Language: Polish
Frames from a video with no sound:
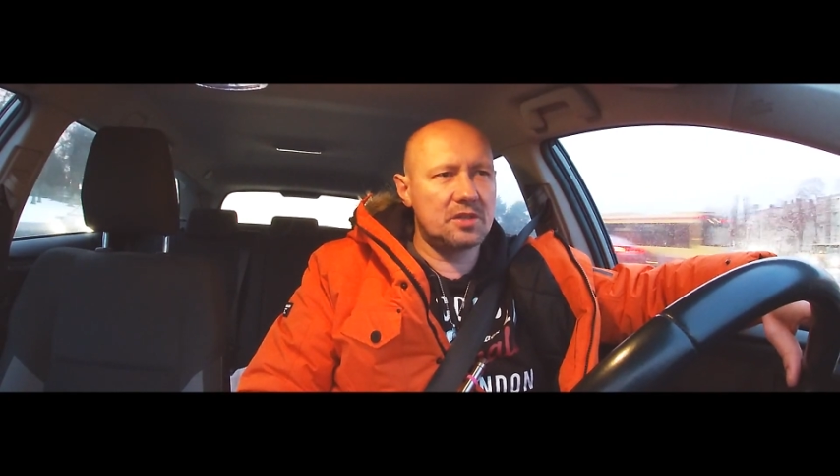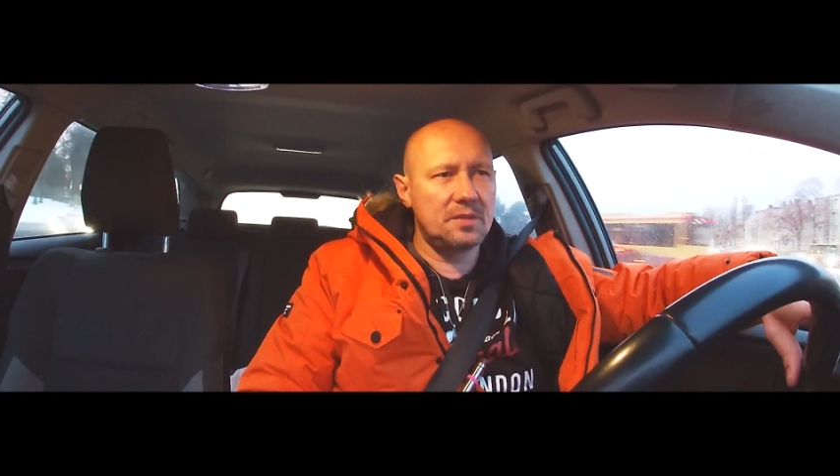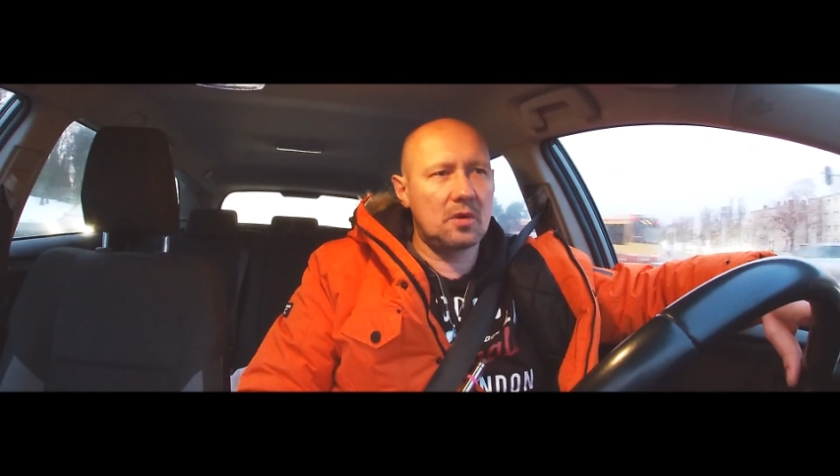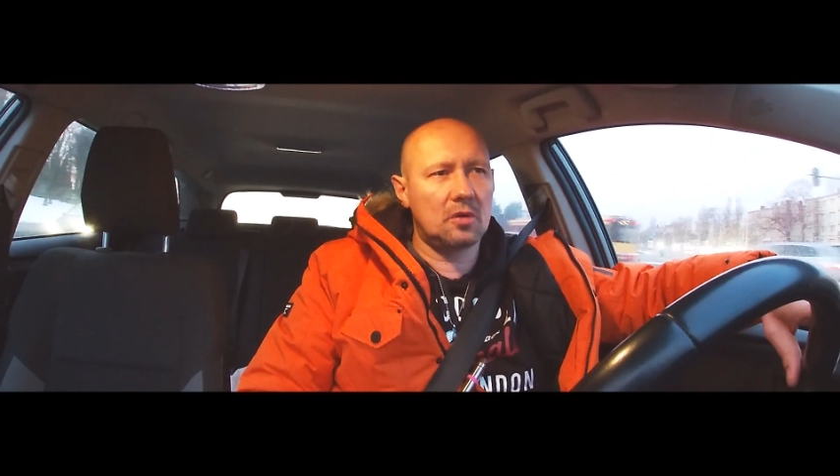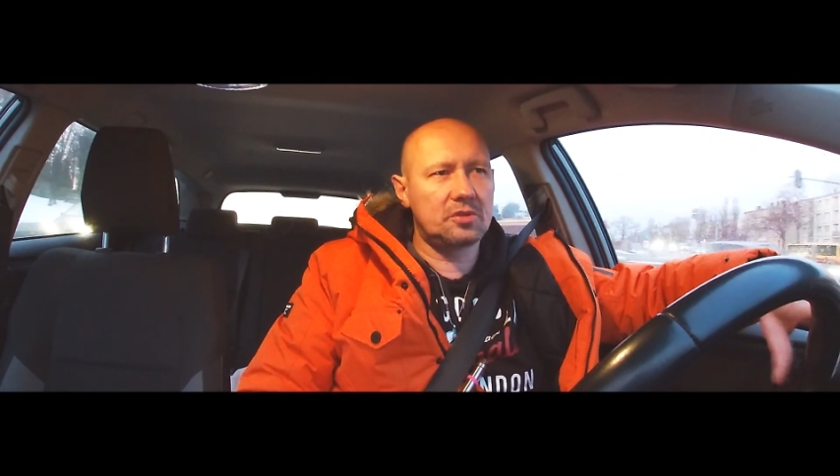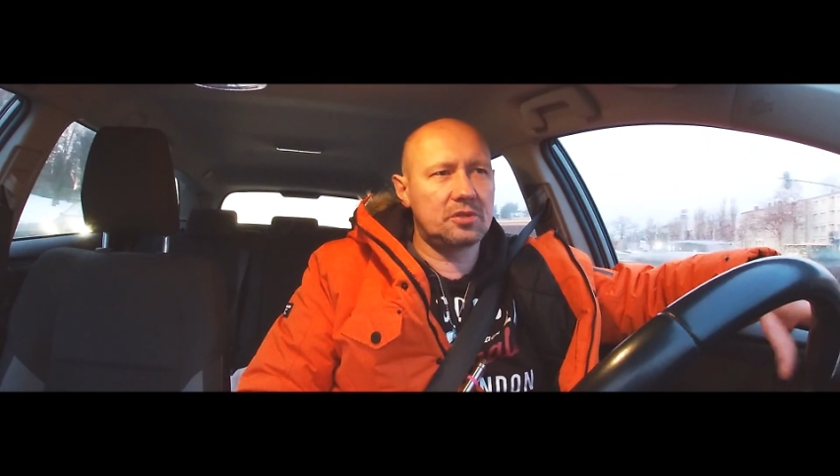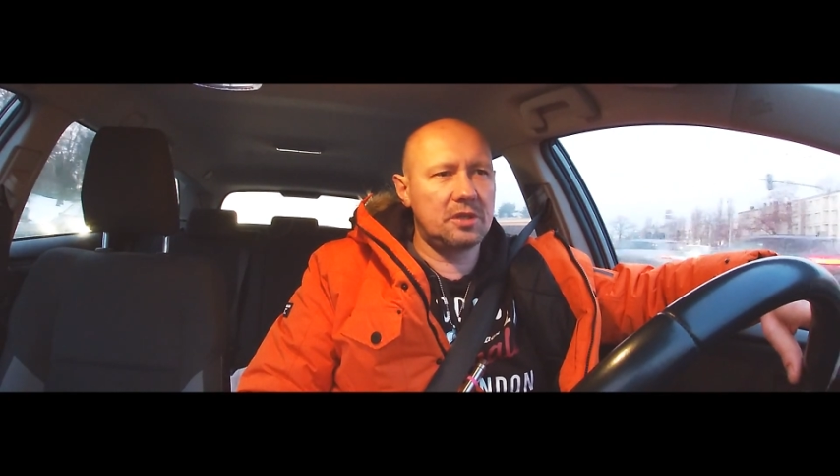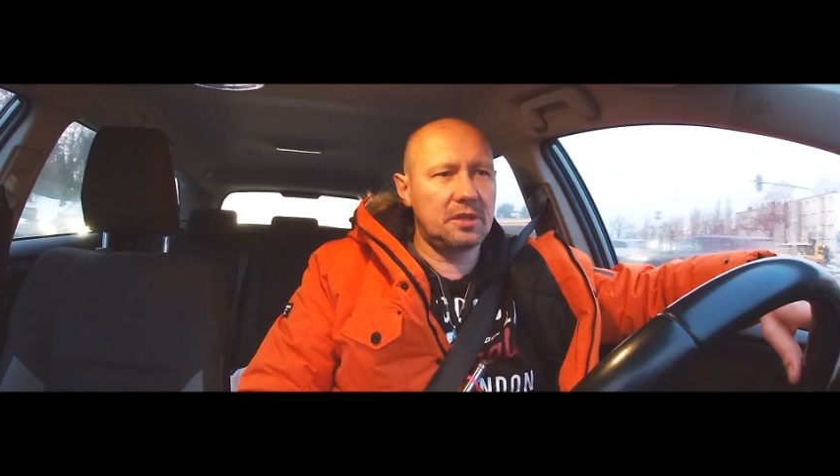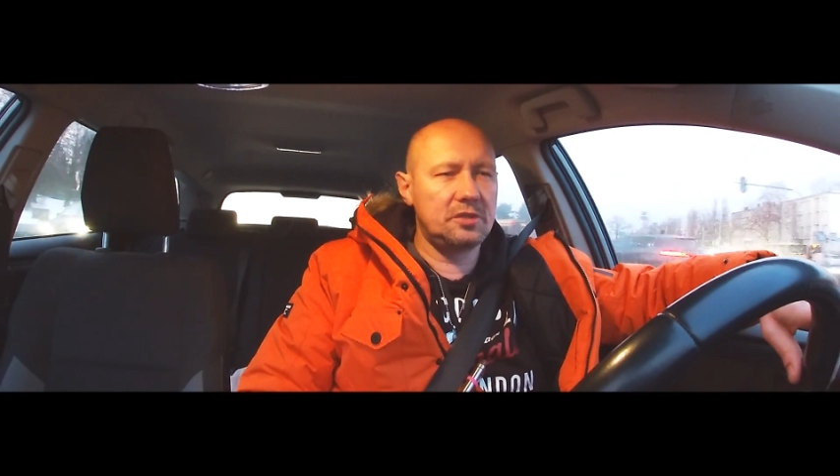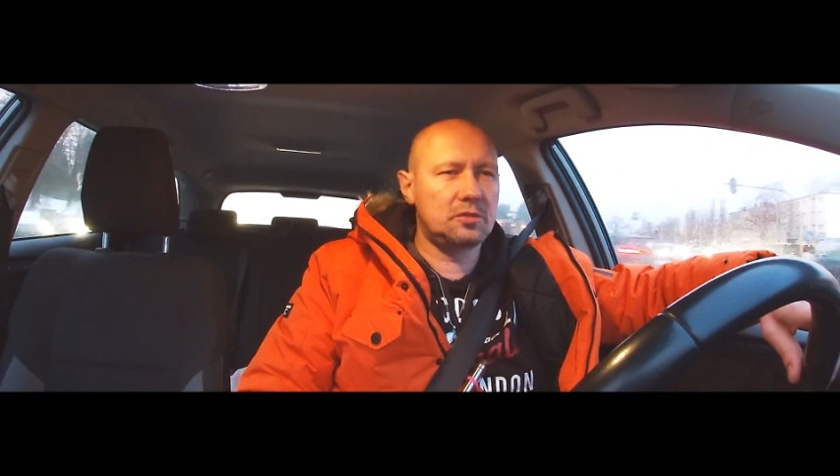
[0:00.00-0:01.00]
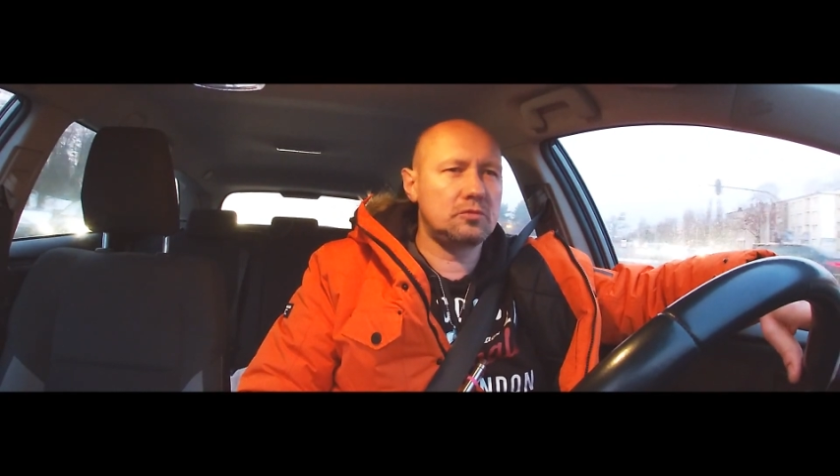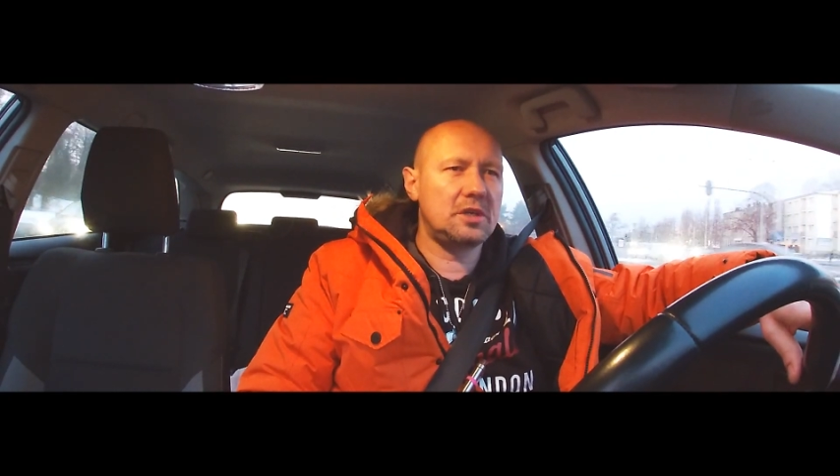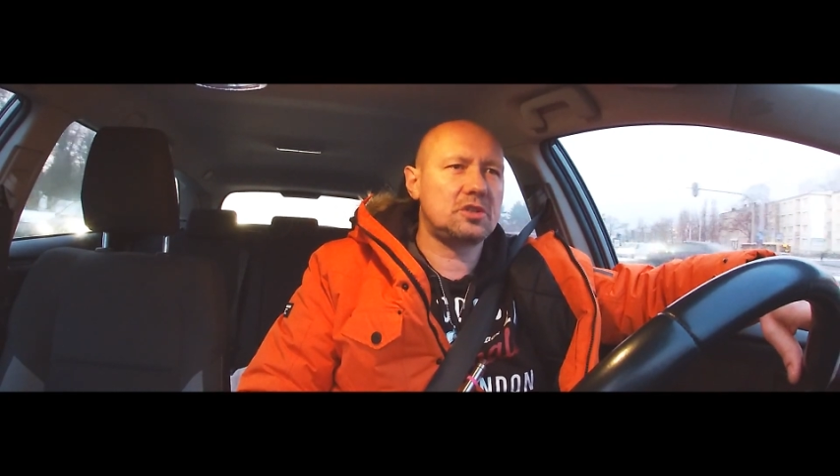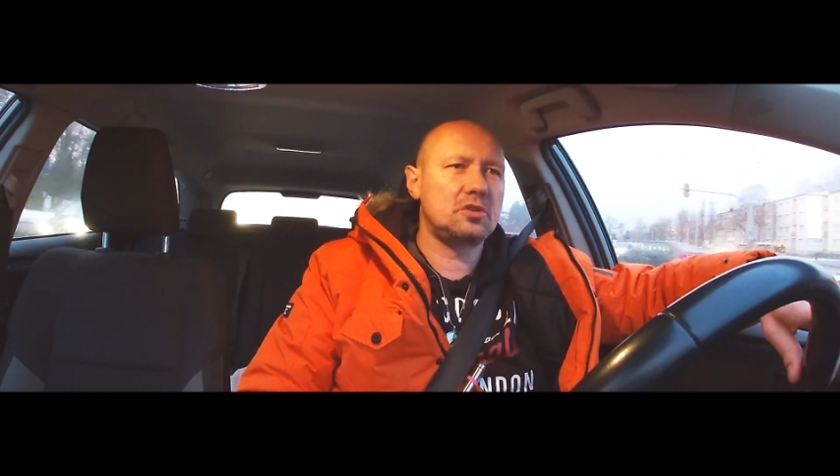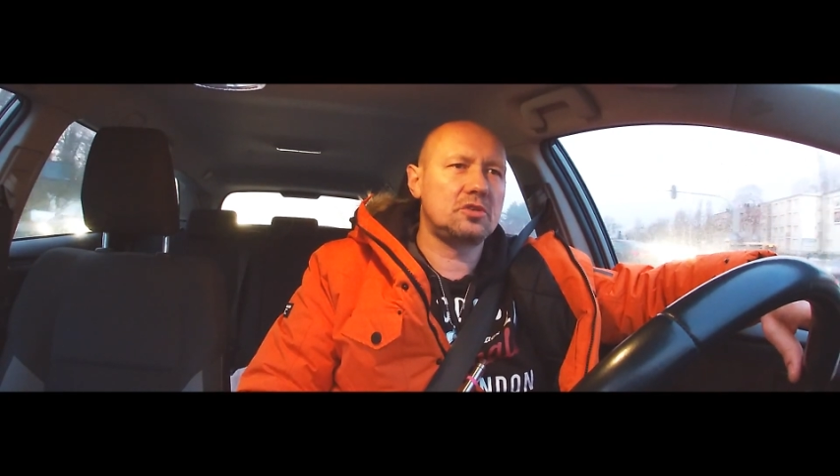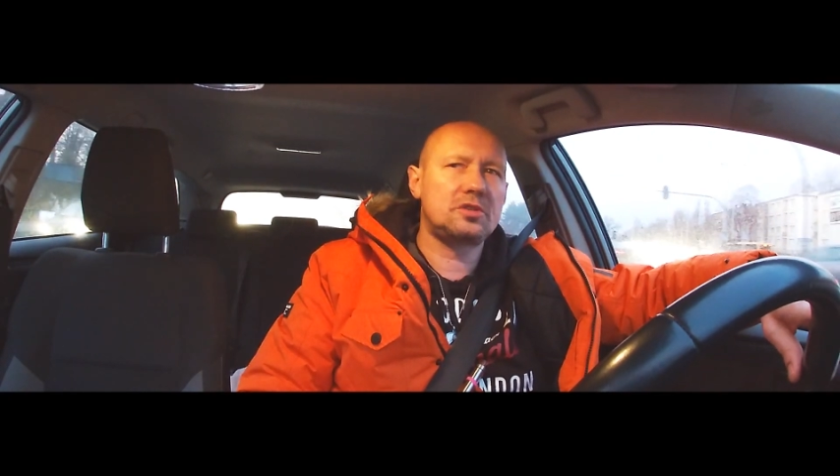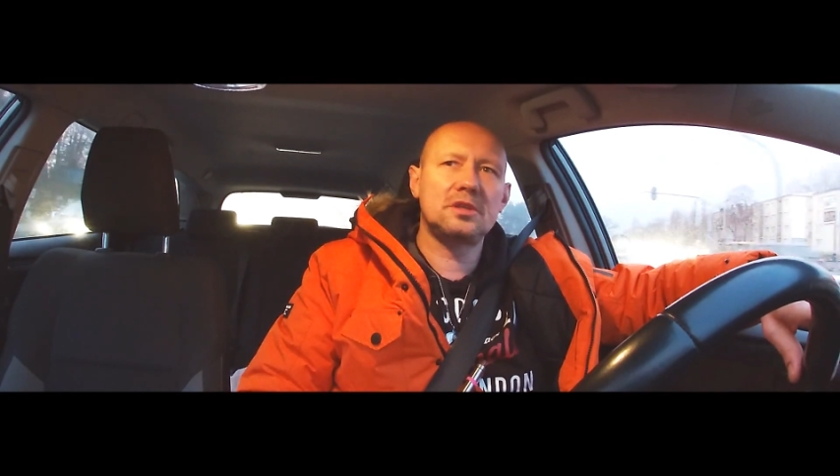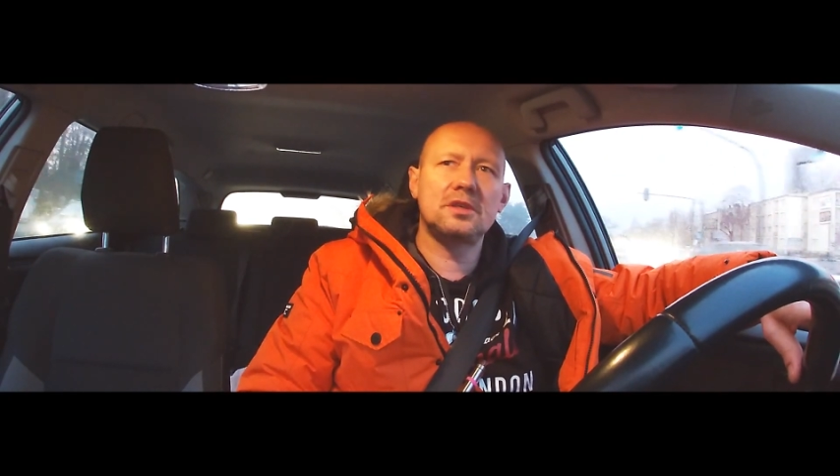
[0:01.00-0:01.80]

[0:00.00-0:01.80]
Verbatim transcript: szybkość e, i skuteczność